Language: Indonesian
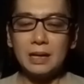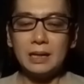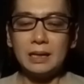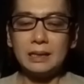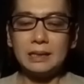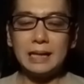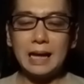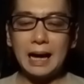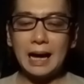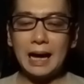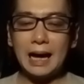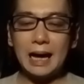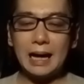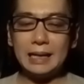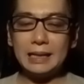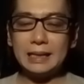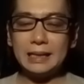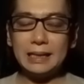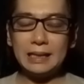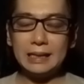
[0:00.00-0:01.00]

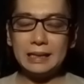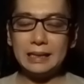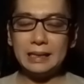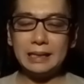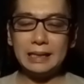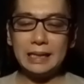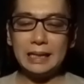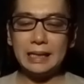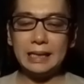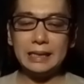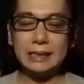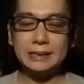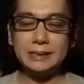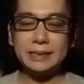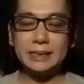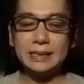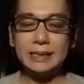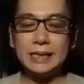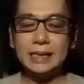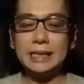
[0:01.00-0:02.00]
dan di
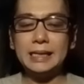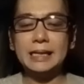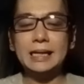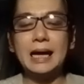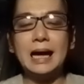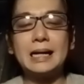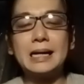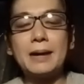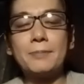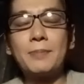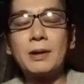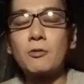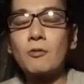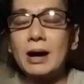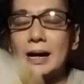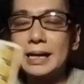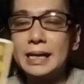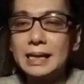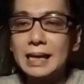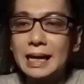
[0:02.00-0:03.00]
sini ada
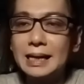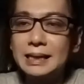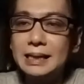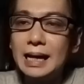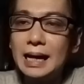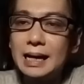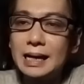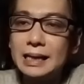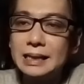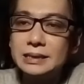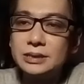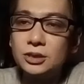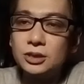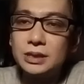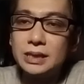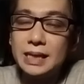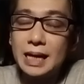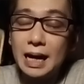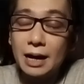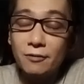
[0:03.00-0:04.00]
perwakilan dari
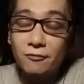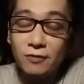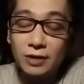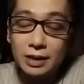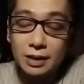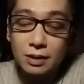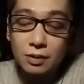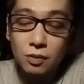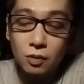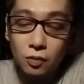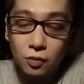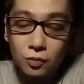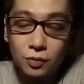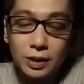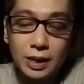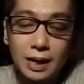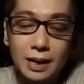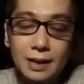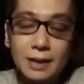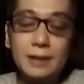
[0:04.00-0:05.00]
zodiak Virgo
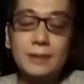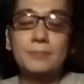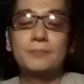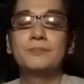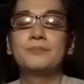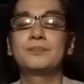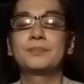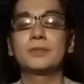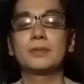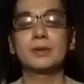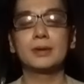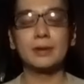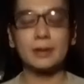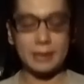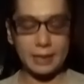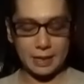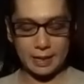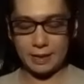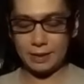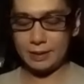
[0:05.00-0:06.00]
ya
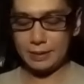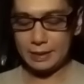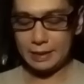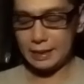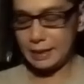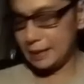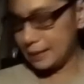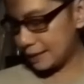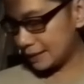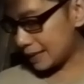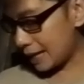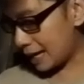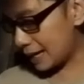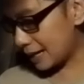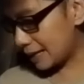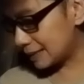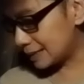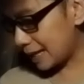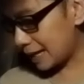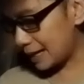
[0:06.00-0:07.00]
oke kita
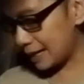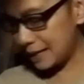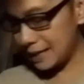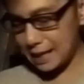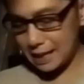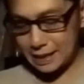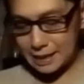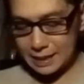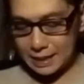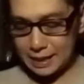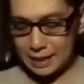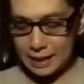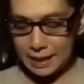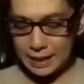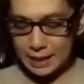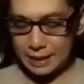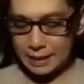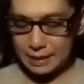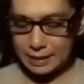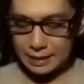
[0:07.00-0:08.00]
akan tarik
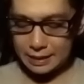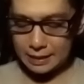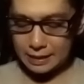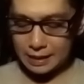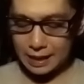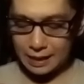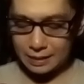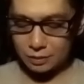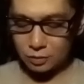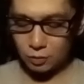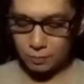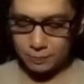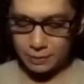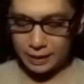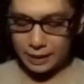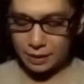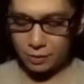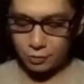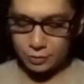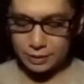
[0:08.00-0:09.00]
lagi kartu
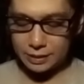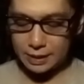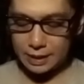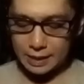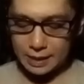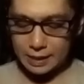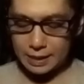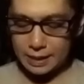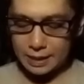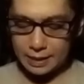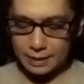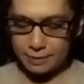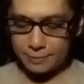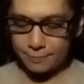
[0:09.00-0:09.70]
berikutnya